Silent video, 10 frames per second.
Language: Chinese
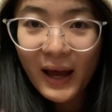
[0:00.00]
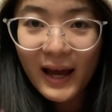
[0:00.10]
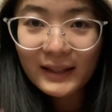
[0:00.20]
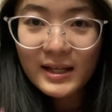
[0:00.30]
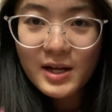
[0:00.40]

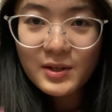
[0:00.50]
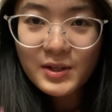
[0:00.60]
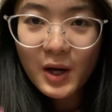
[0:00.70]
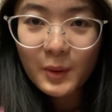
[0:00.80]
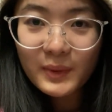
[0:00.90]
拍的一张
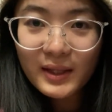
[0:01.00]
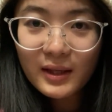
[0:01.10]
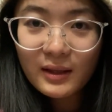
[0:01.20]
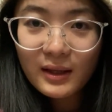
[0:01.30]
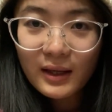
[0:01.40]
照
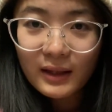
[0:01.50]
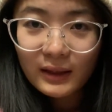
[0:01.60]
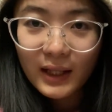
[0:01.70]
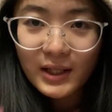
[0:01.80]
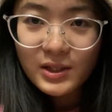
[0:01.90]
片，
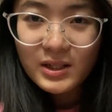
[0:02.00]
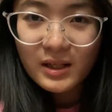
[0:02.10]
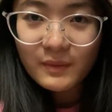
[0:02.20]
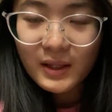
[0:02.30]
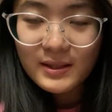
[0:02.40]
你看这
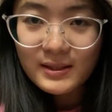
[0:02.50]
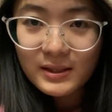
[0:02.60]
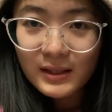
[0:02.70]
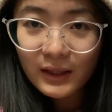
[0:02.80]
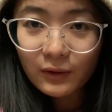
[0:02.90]
上面其
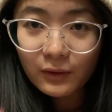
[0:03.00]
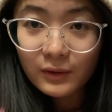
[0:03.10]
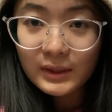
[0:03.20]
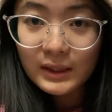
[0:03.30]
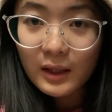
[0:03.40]
实它都有
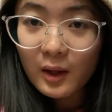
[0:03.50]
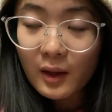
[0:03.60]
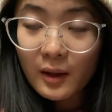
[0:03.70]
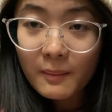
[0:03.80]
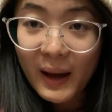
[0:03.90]
一些
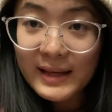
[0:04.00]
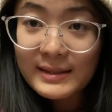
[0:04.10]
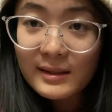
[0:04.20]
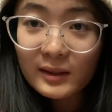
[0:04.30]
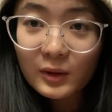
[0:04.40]
白
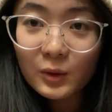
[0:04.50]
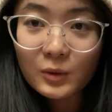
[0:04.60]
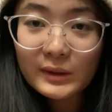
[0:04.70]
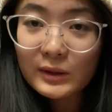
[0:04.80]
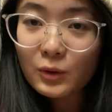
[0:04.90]
色的
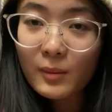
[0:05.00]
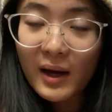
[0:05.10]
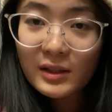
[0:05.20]
东西，对吧？